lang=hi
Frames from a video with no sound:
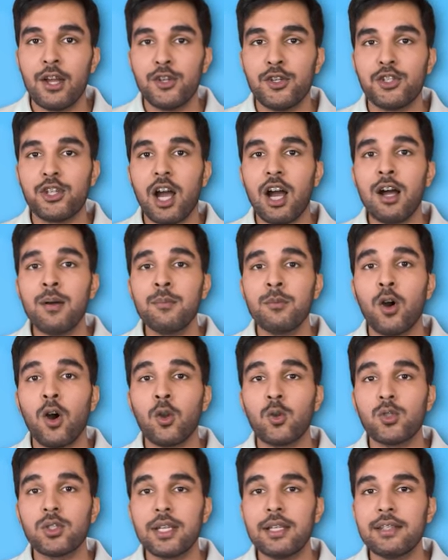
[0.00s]
श्याम और
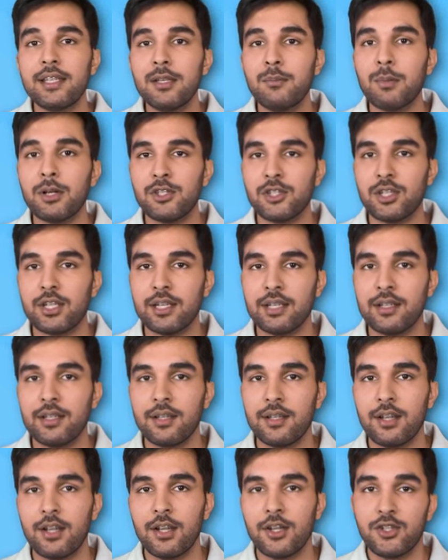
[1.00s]
उसके तीन बच्चे
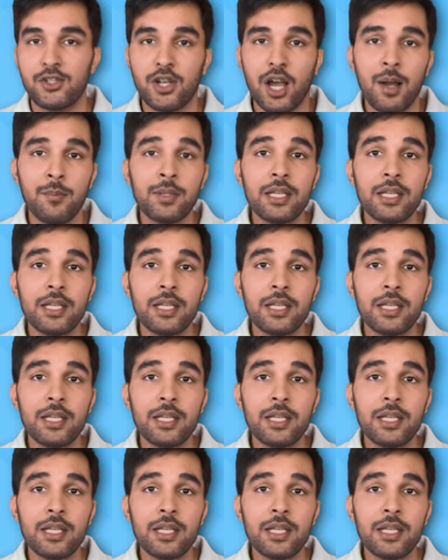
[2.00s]
श्याम